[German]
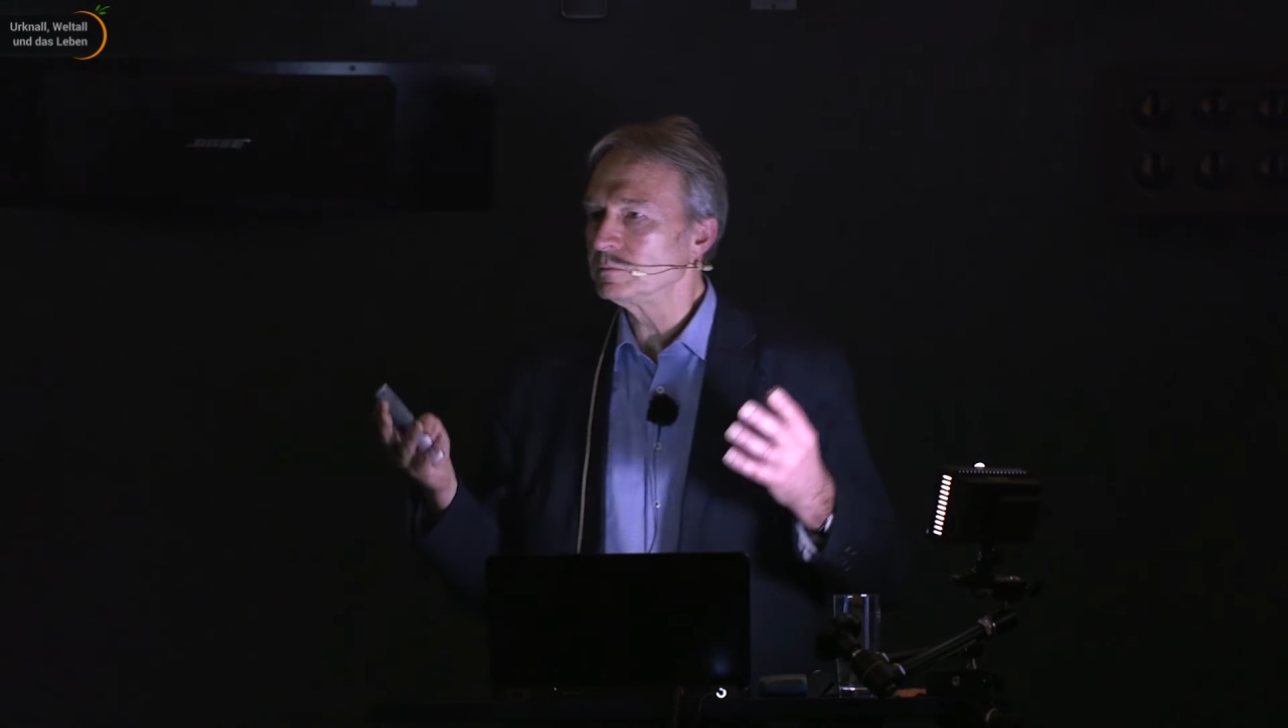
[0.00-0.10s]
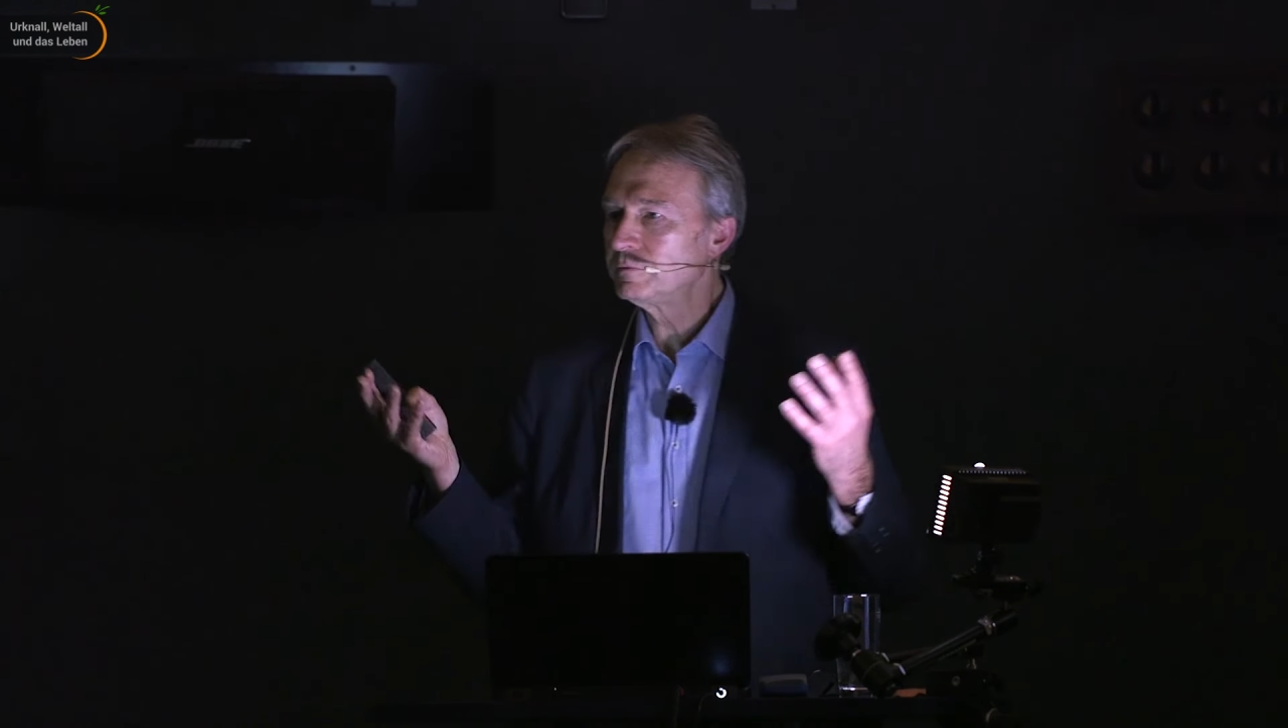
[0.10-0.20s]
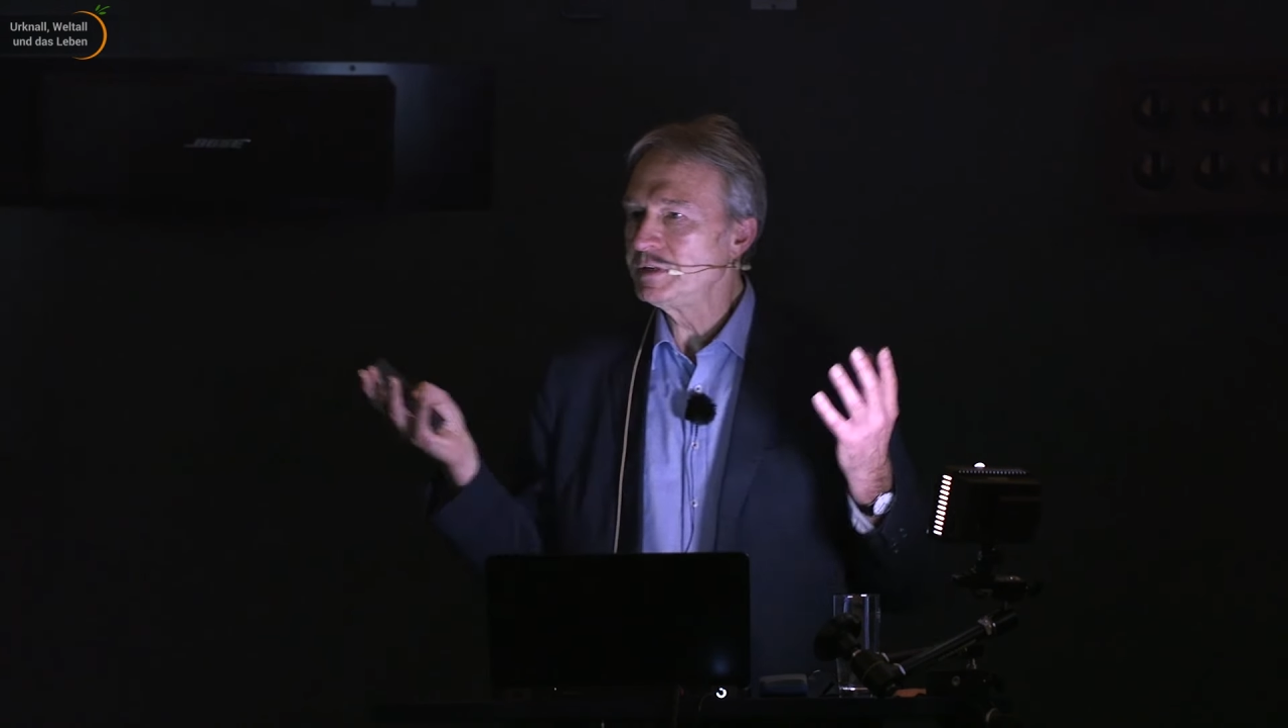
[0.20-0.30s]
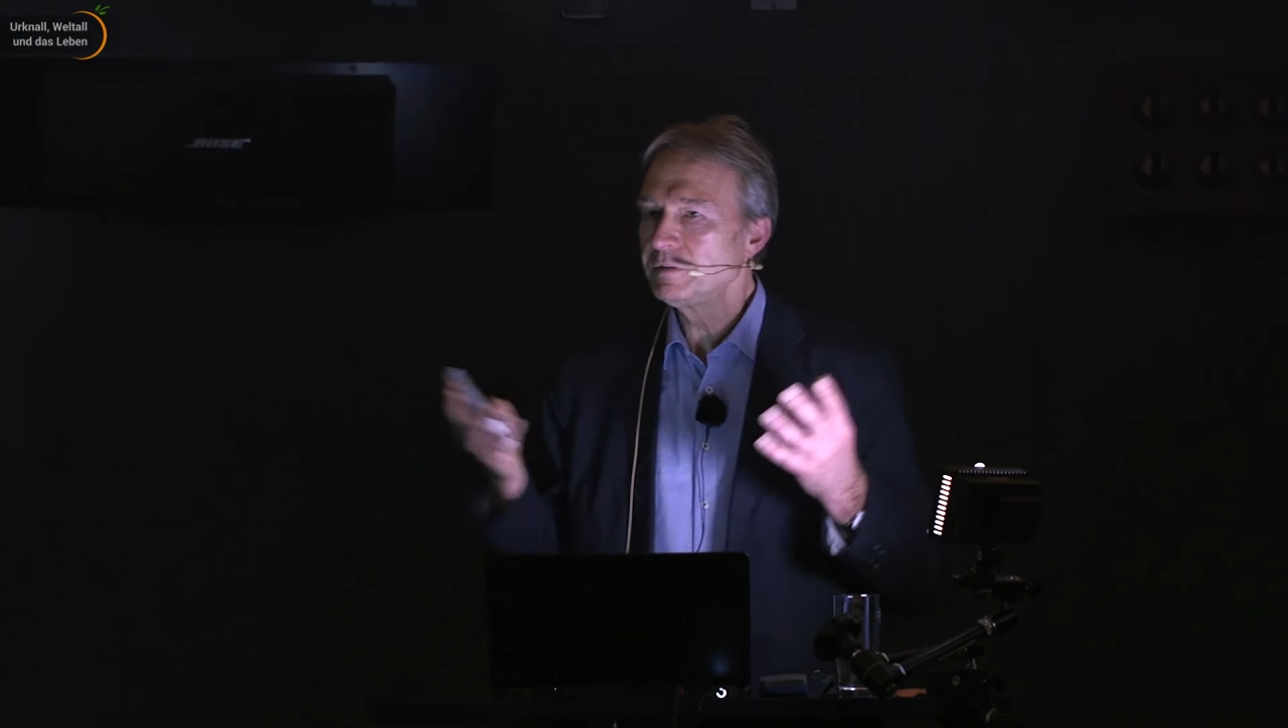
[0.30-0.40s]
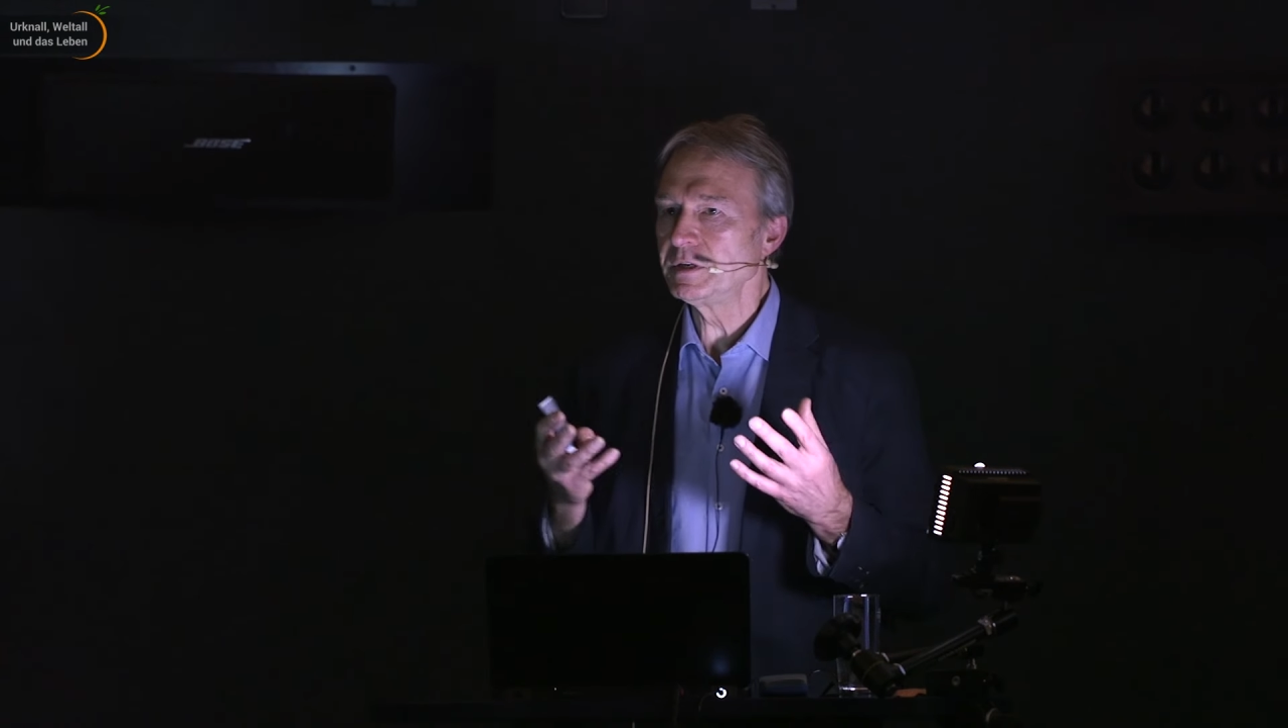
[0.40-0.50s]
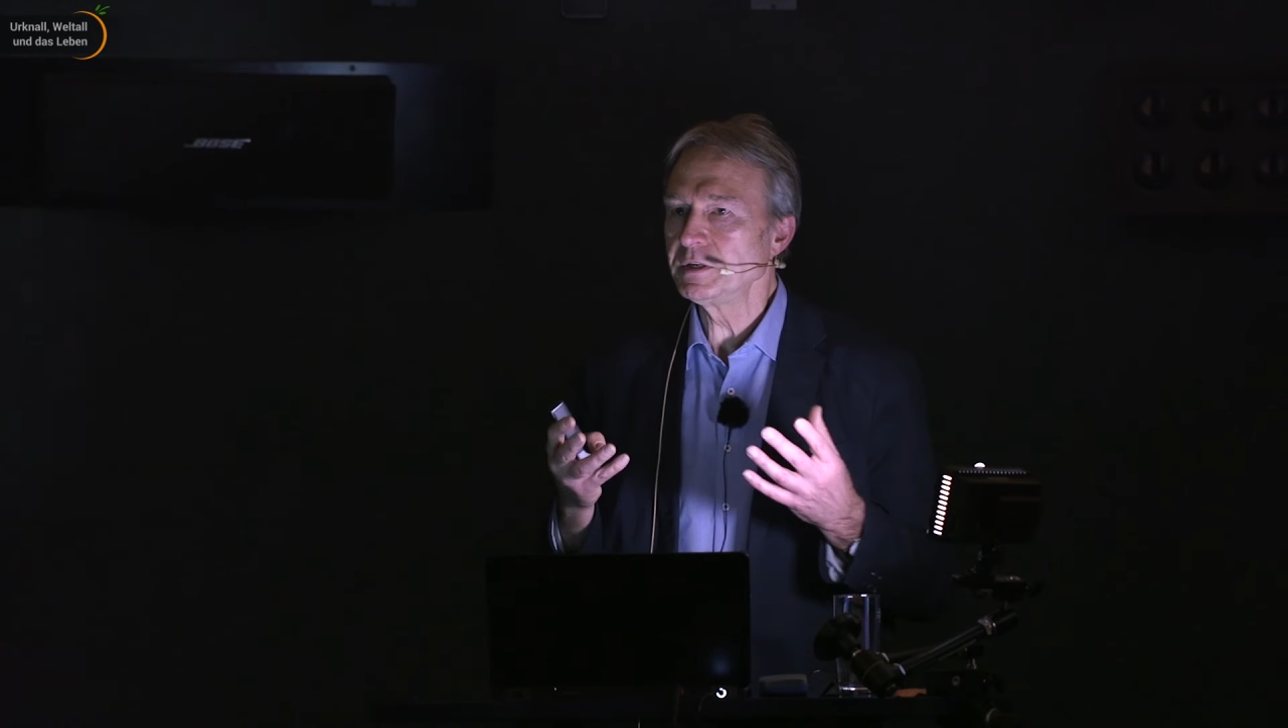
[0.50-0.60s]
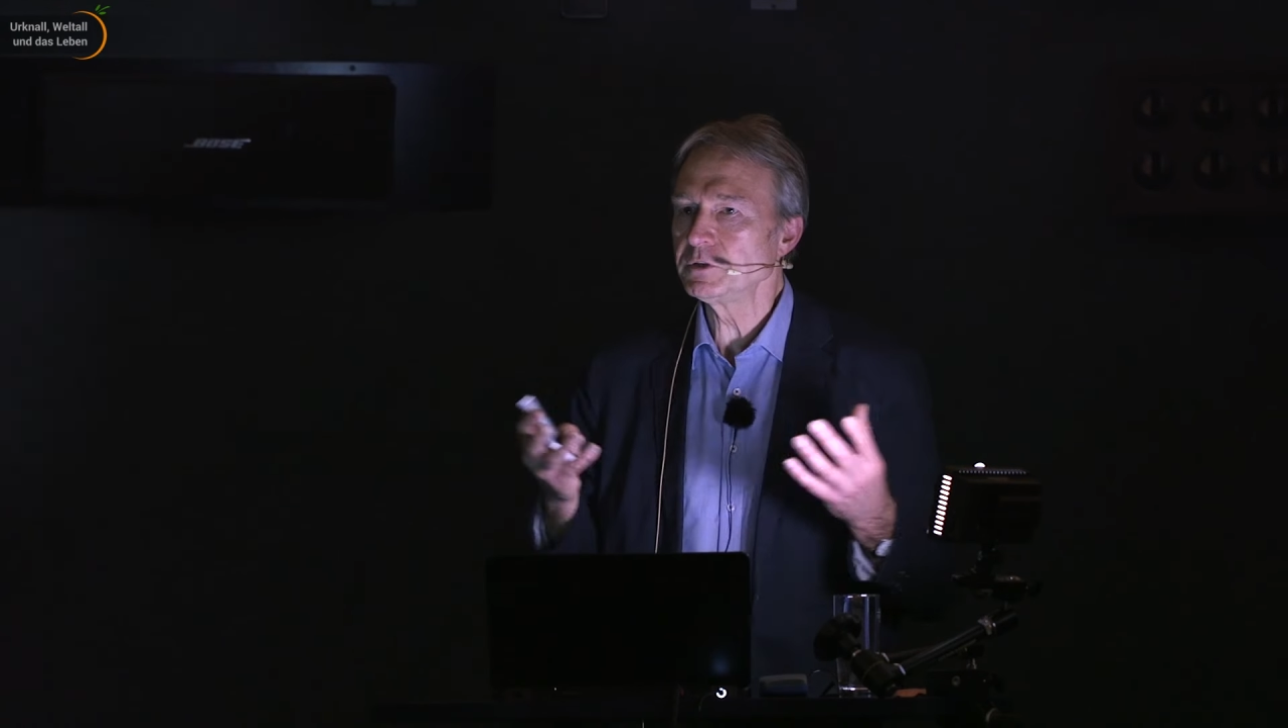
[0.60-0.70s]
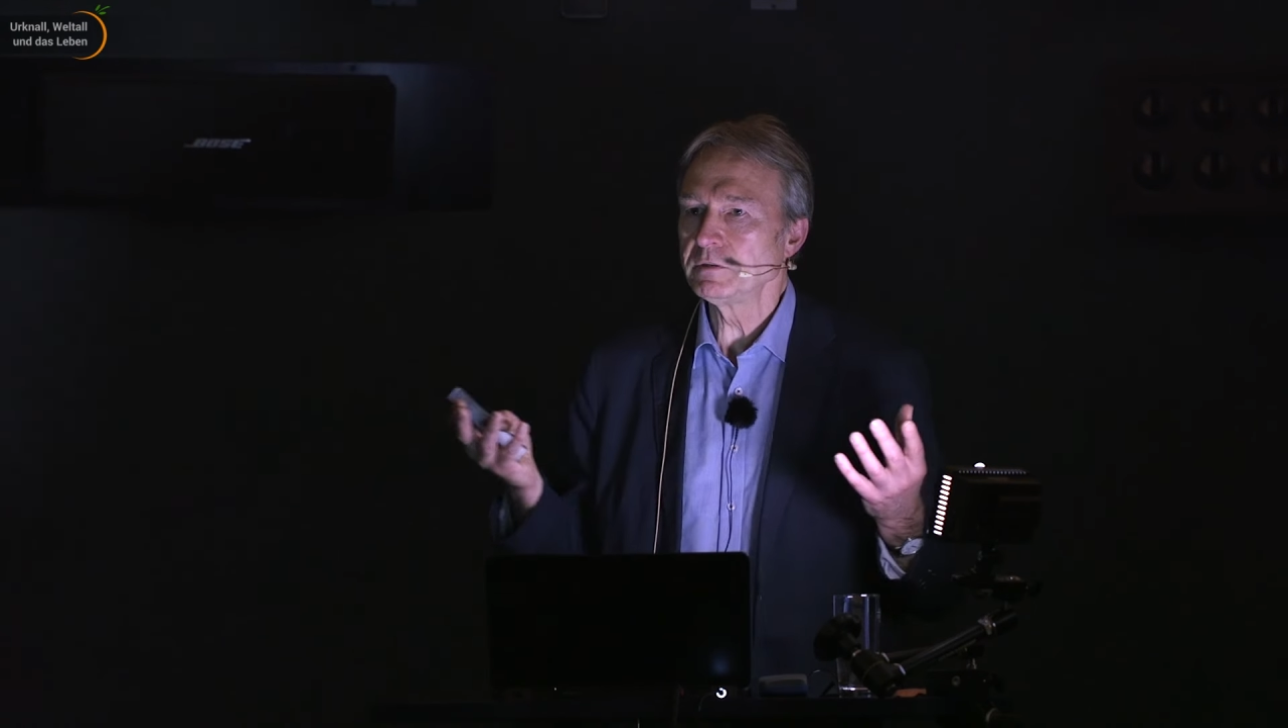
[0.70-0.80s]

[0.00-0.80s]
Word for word: findet man hier nicht